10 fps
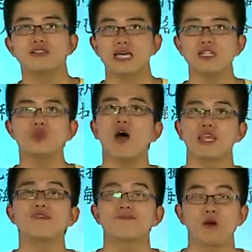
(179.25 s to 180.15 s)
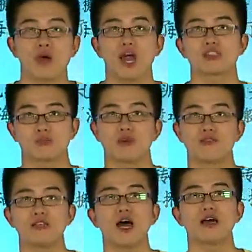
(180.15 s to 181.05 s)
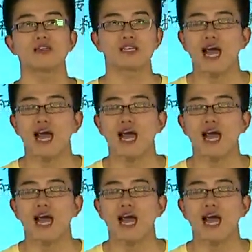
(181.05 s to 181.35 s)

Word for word: 三段一分为二怎么分呢？你